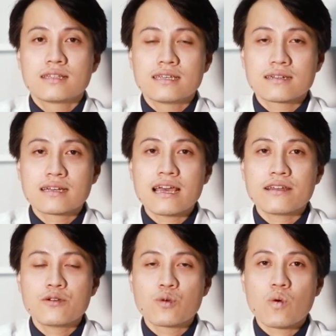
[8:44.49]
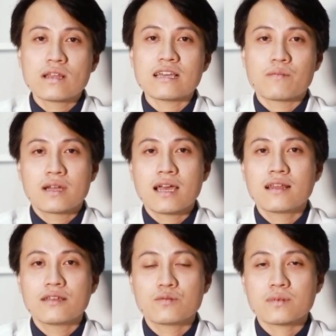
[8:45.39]
Thì thực ra điều quan trọng ở
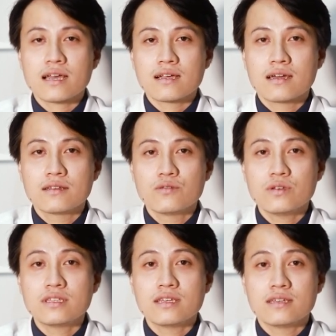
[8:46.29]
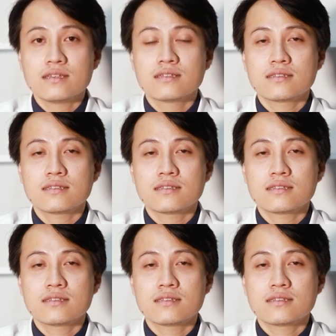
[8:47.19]
đây là chúng ta cần duy trì